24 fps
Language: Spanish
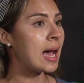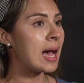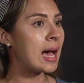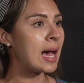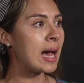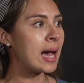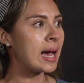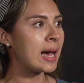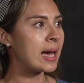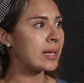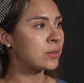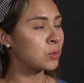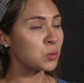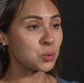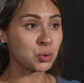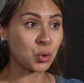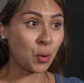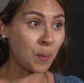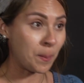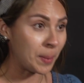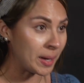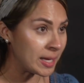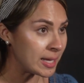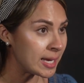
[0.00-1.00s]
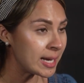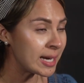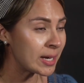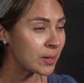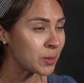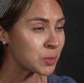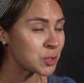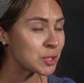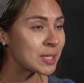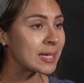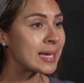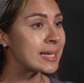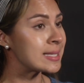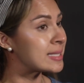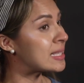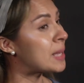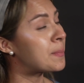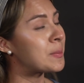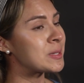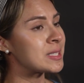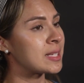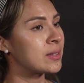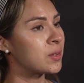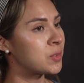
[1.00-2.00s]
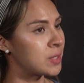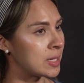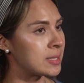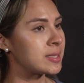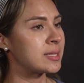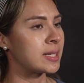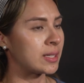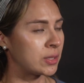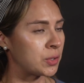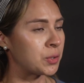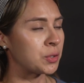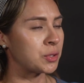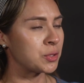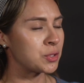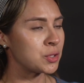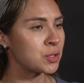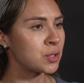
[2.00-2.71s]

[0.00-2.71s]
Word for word: a tus compañeros qué está pasando en el sector.